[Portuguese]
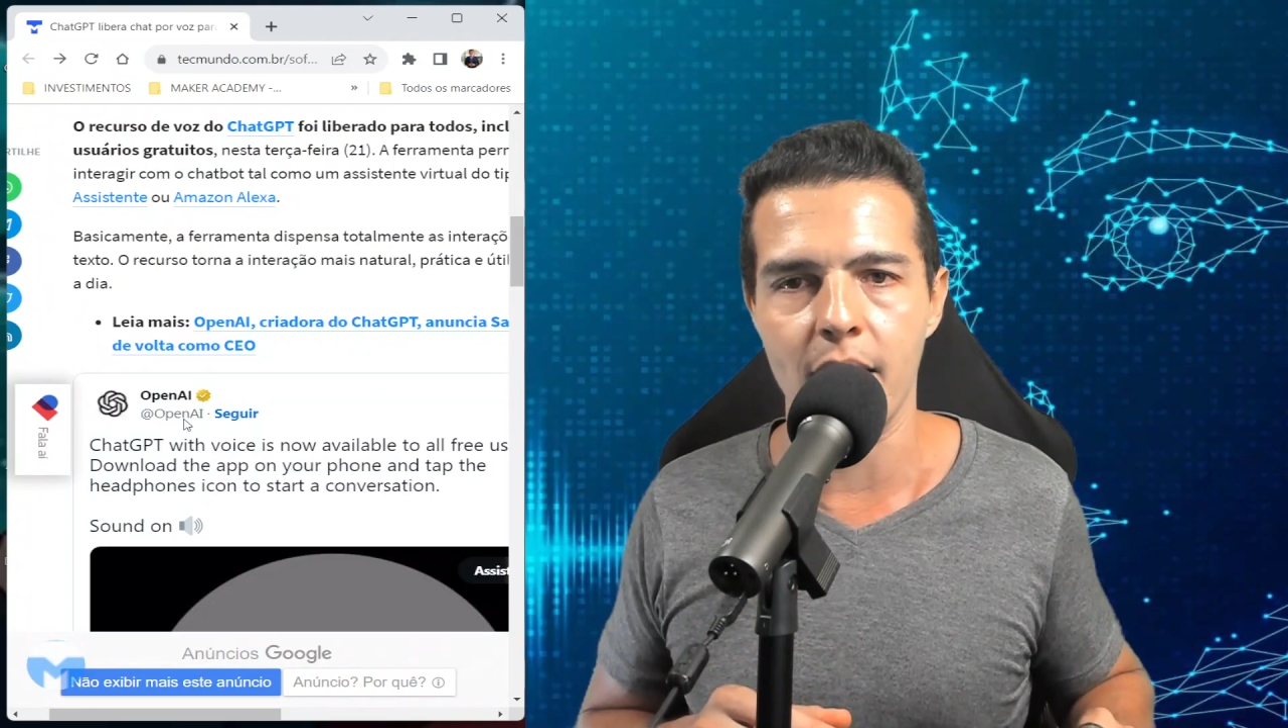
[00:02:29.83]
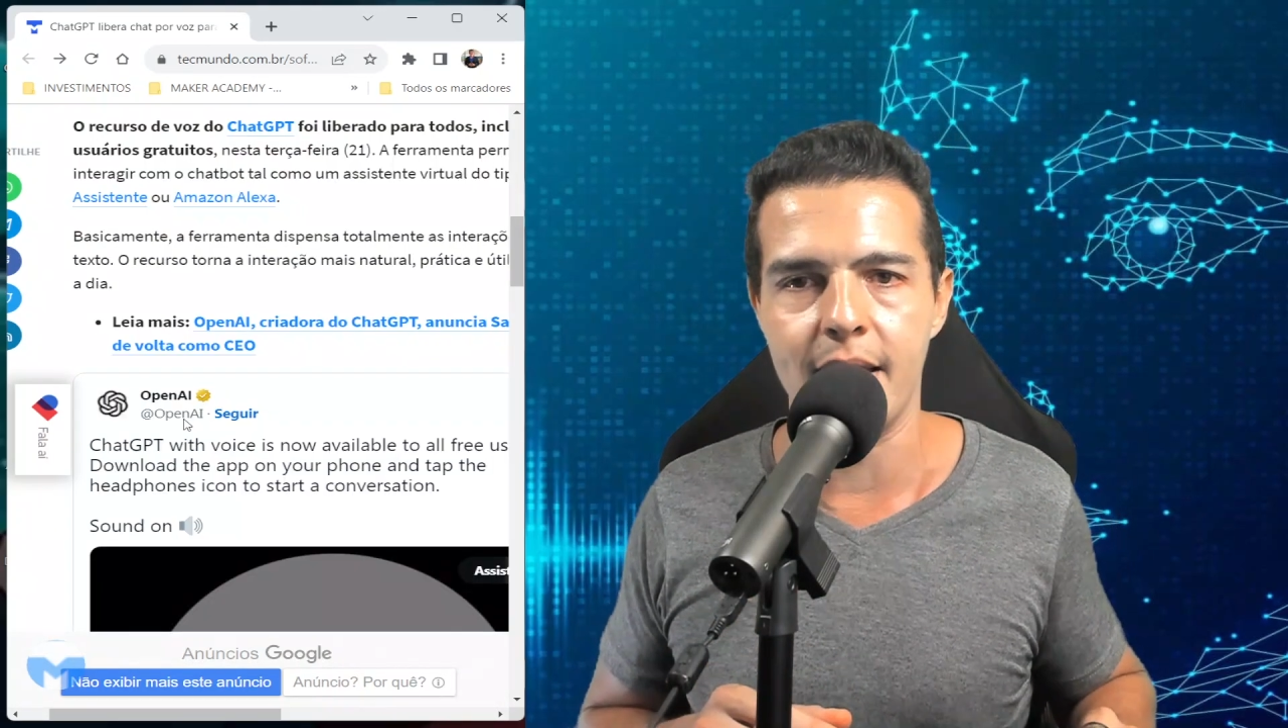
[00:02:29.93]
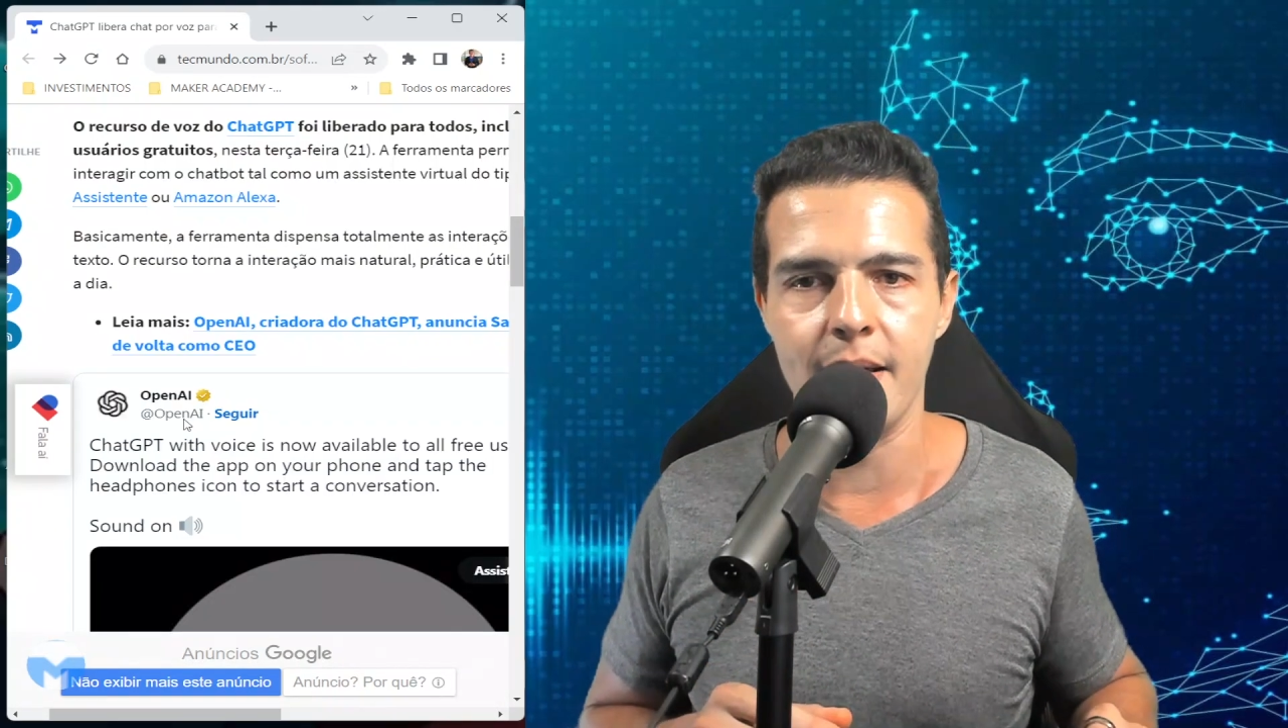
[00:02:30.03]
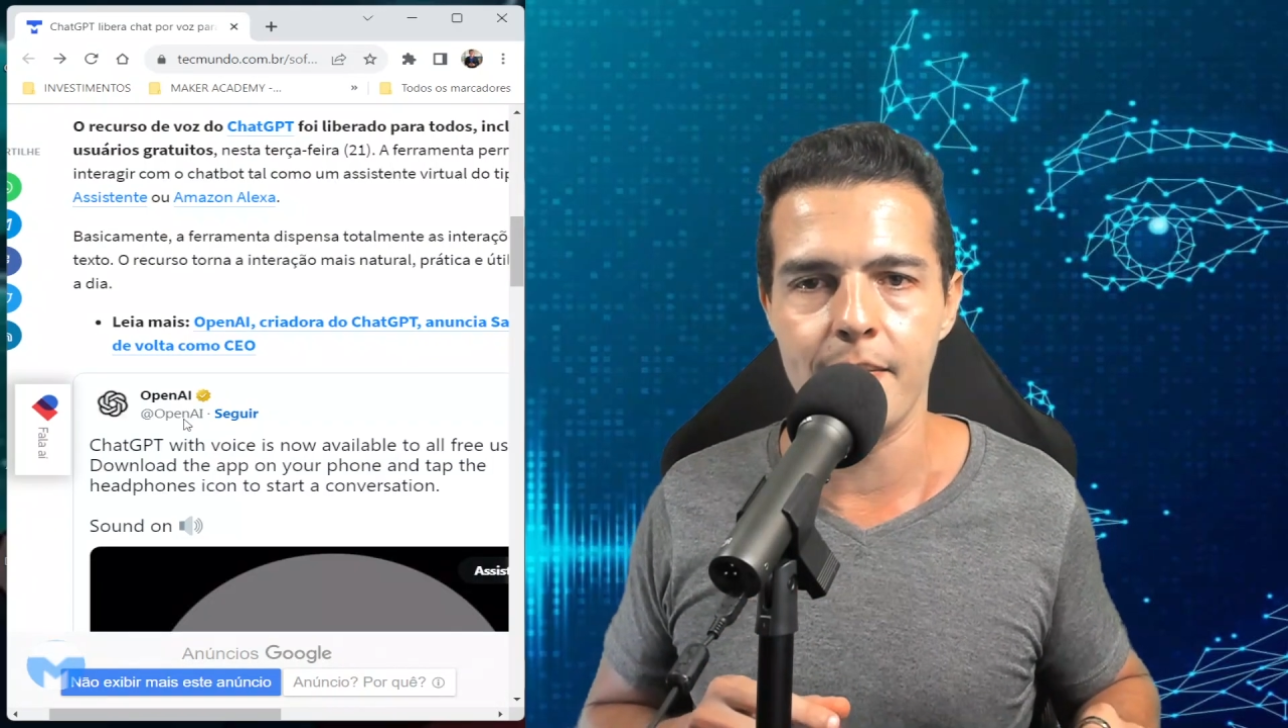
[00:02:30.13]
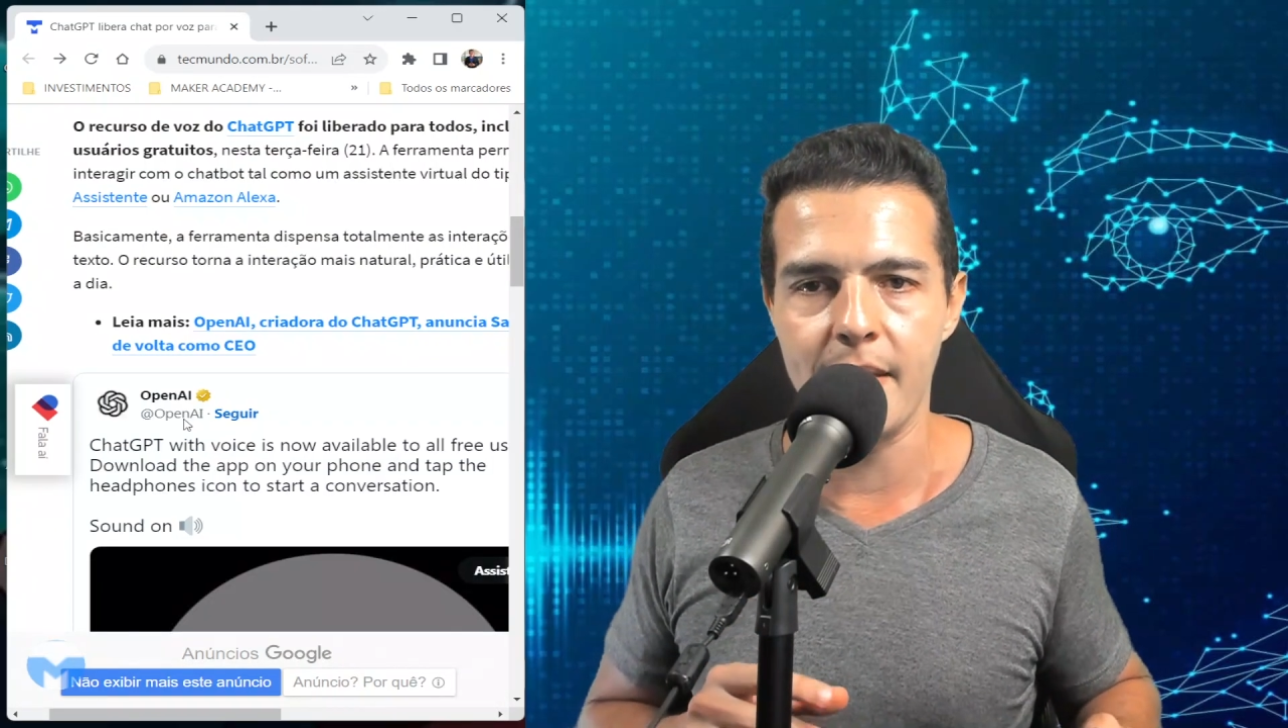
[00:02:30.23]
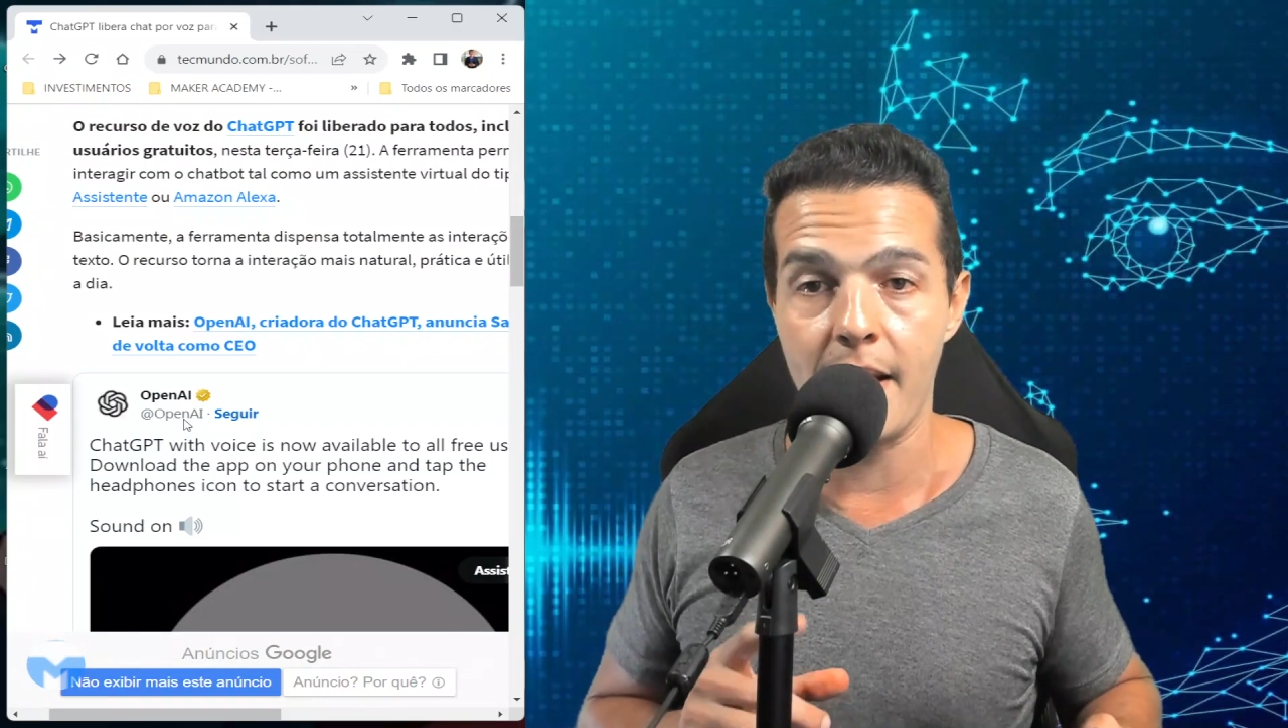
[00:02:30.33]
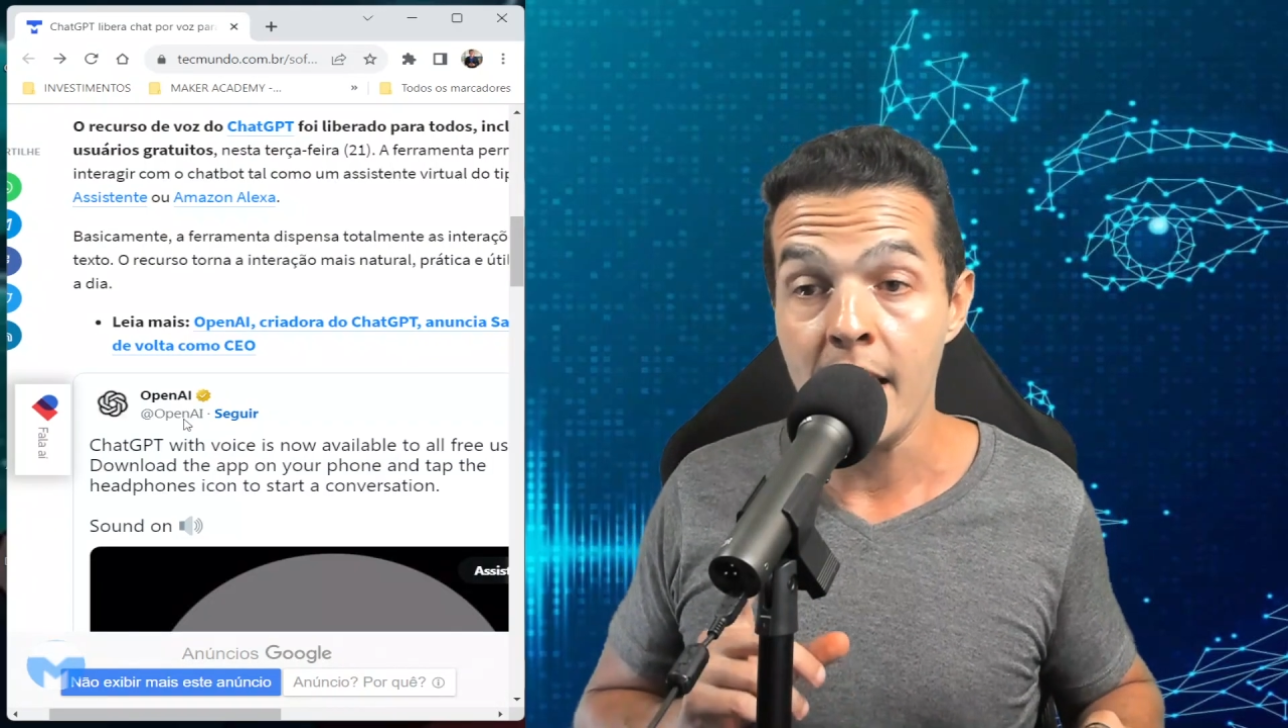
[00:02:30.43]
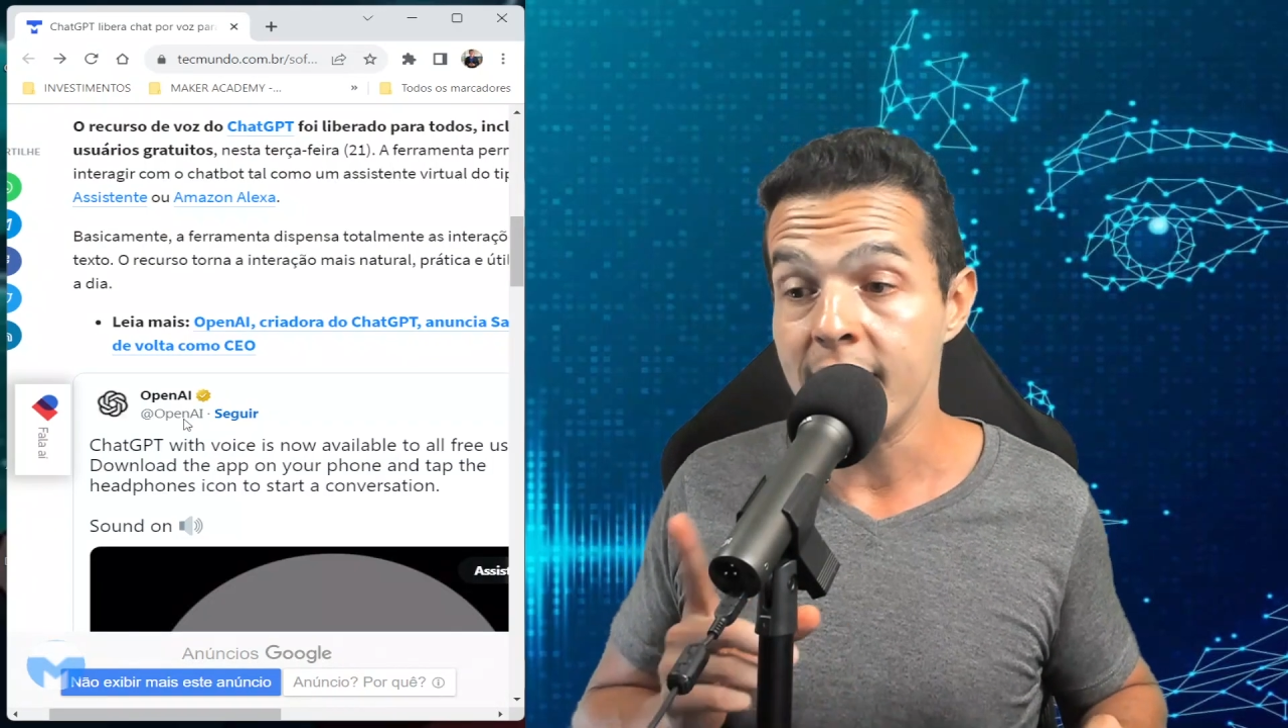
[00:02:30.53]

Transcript: aqui, né?